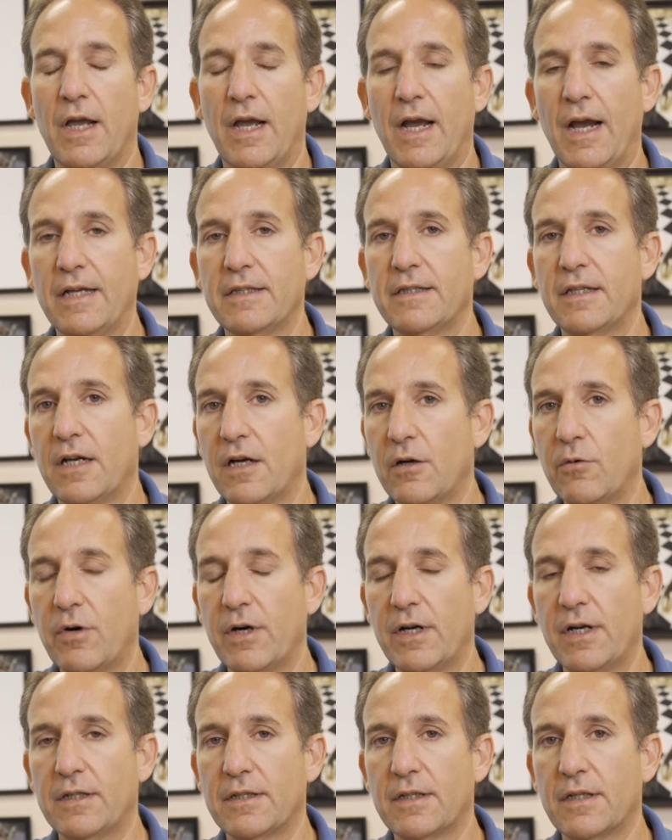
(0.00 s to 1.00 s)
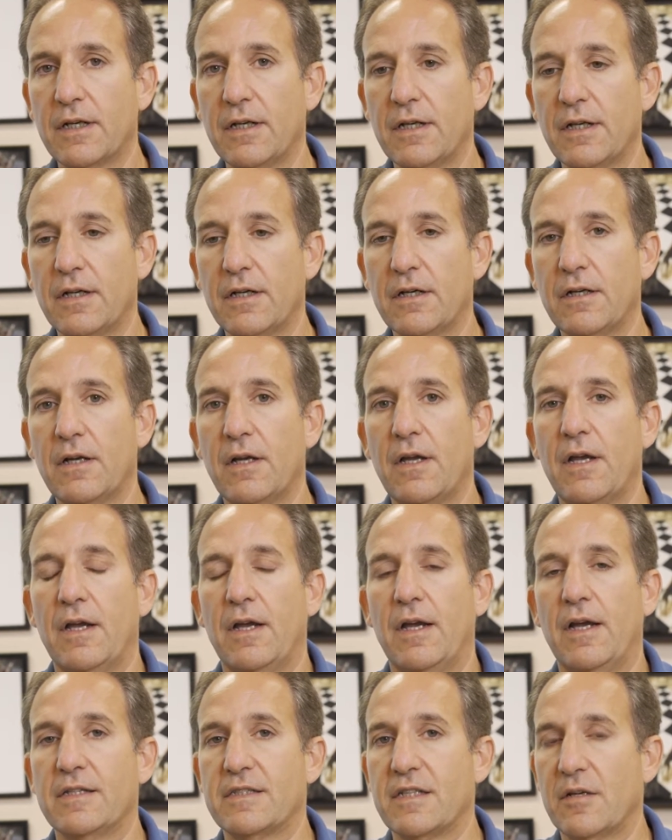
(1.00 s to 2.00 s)
هيدي العوارض كلها
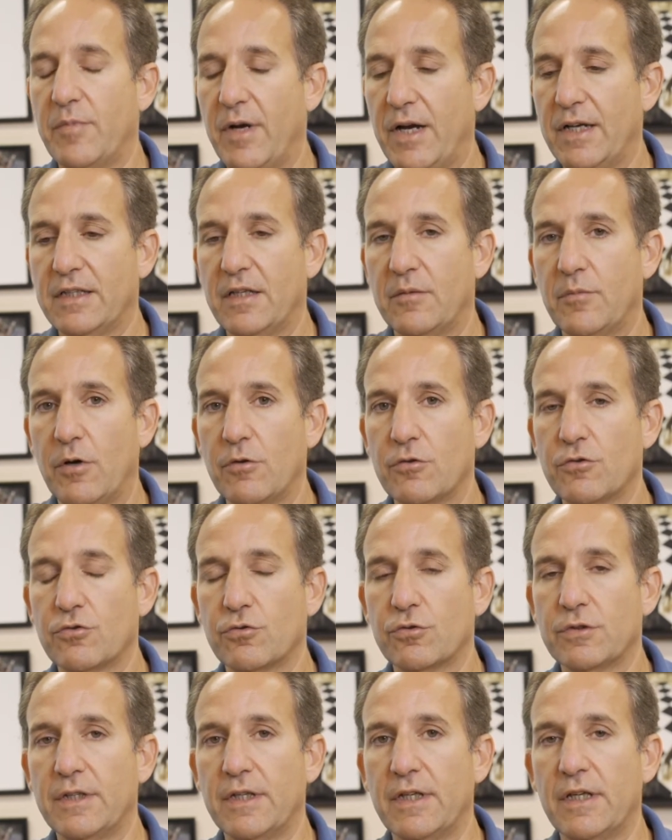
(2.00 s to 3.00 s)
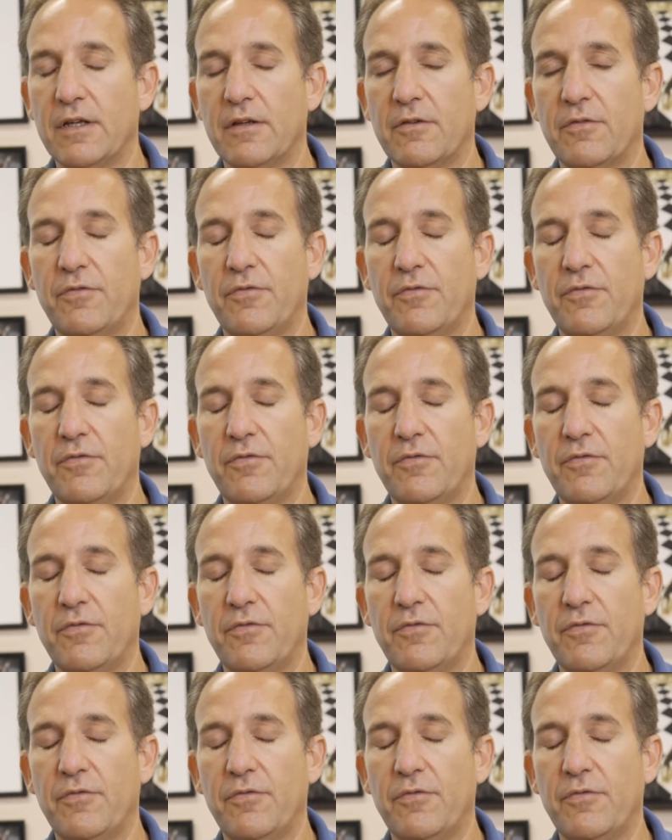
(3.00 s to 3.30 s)
اذا بعدها موجوده